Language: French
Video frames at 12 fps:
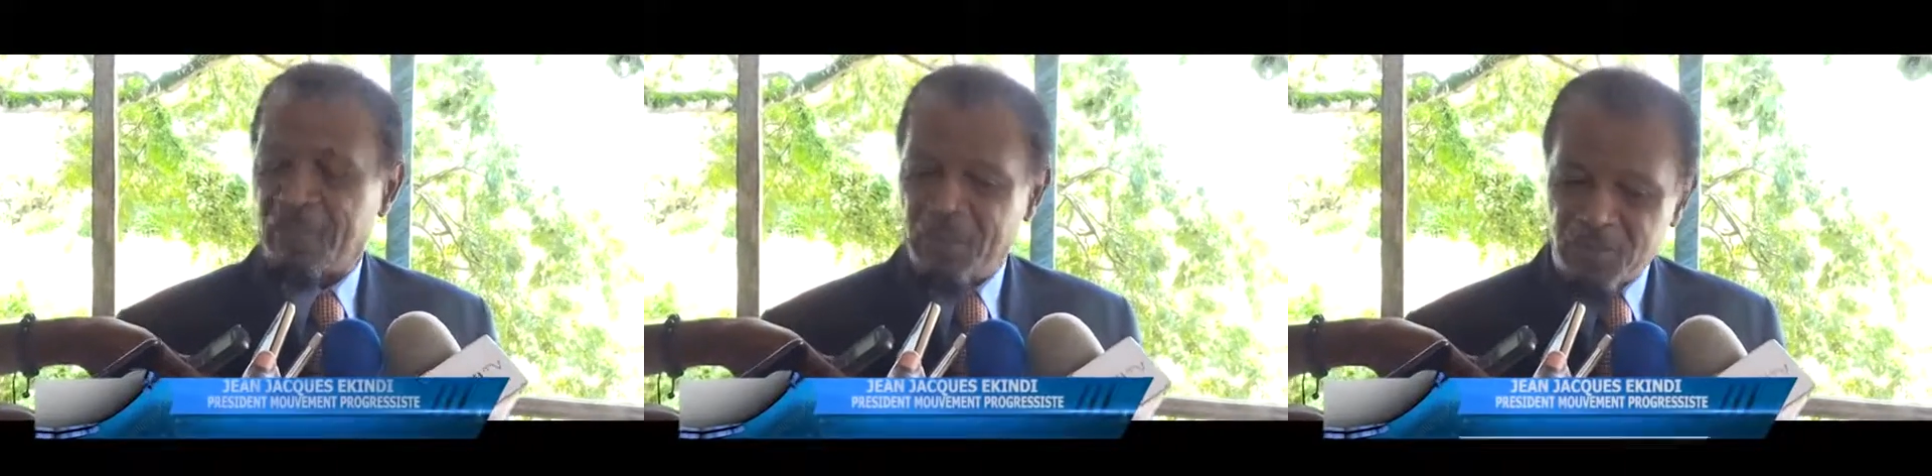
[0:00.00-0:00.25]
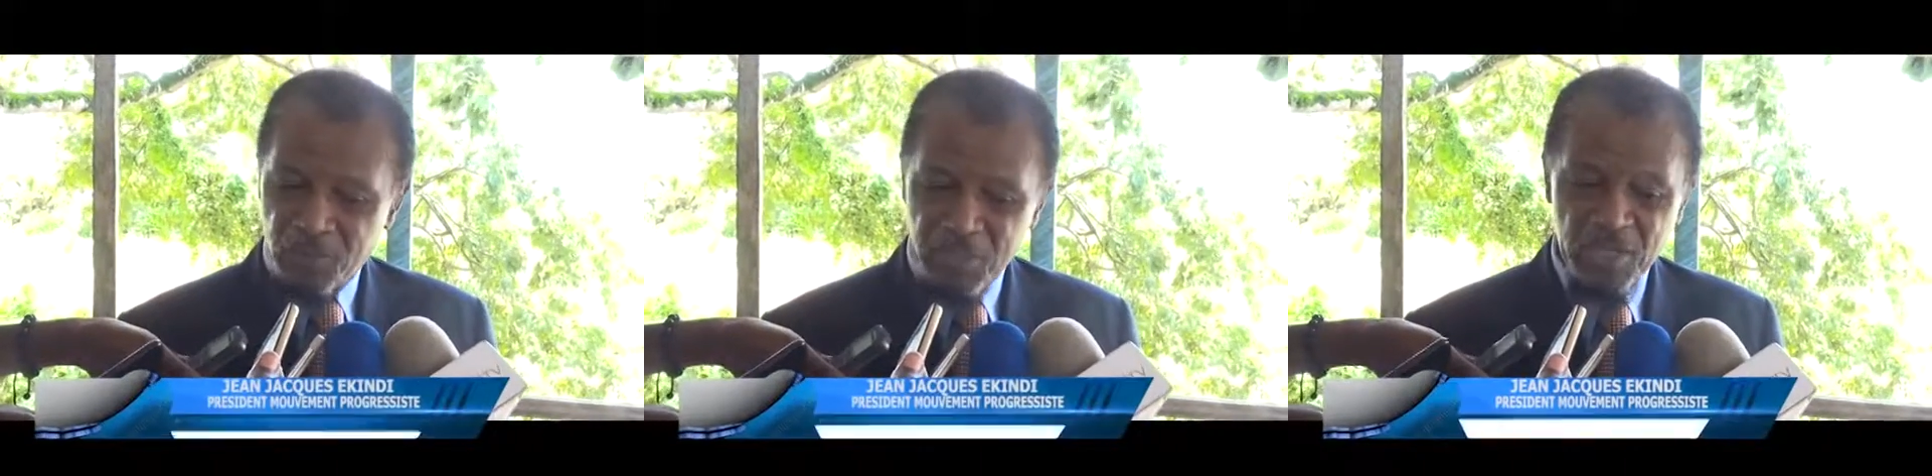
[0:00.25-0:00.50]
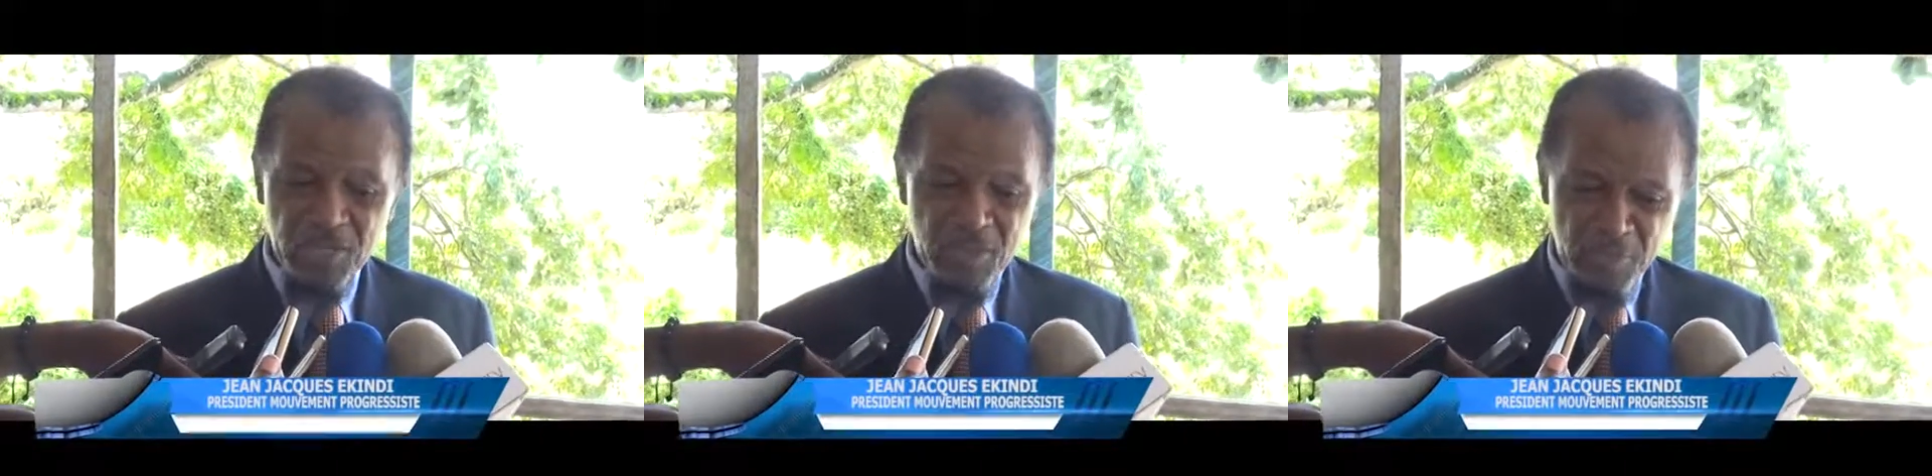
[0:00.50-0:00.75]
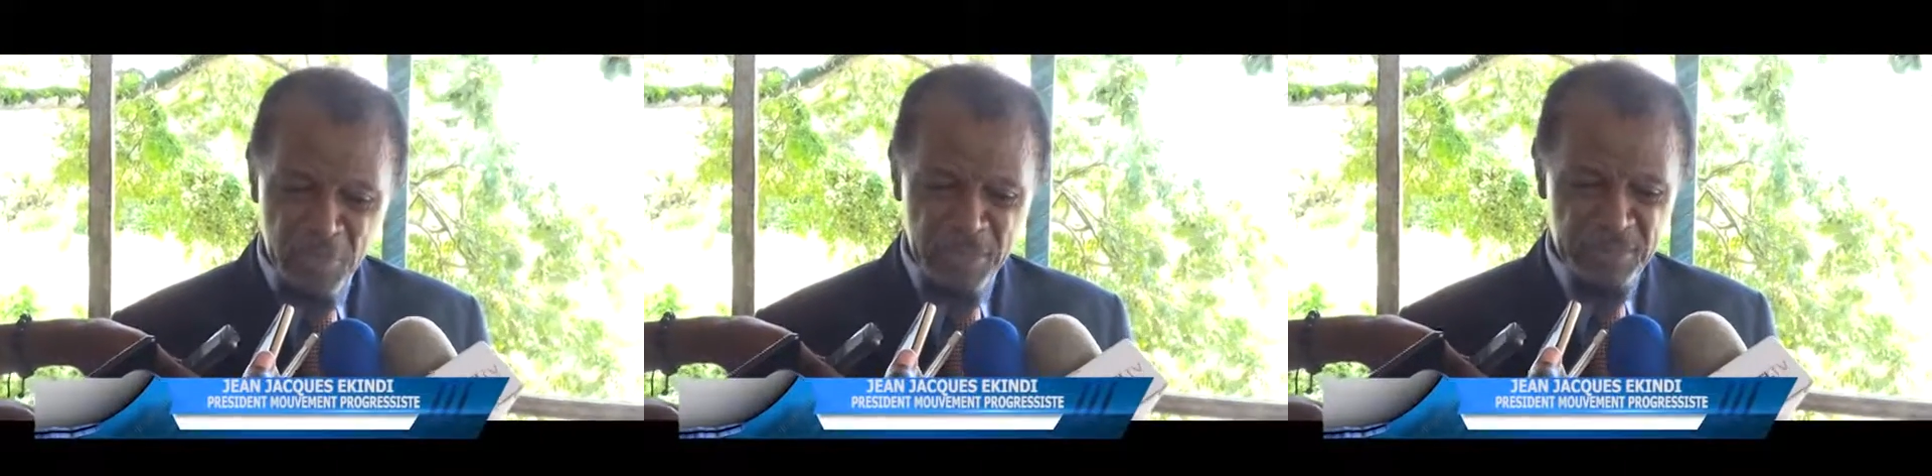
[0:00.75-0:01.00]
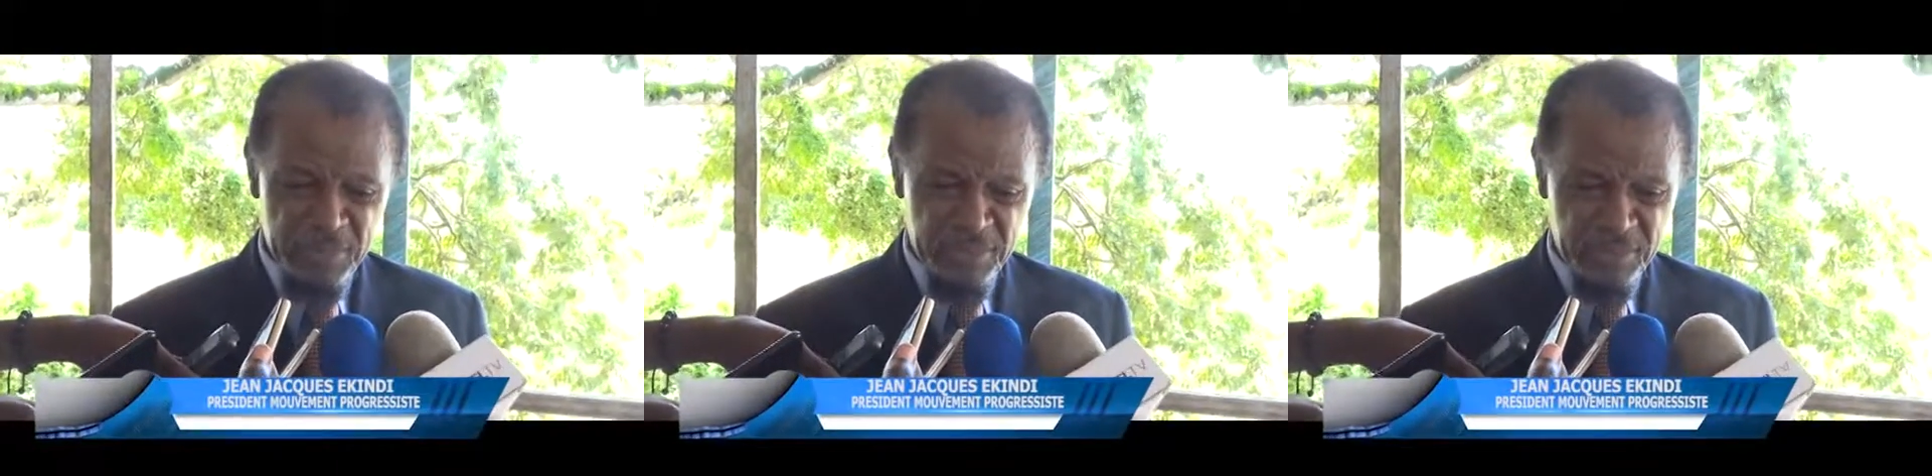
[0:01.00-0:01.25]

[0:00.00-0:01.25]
Et ce qu'il demande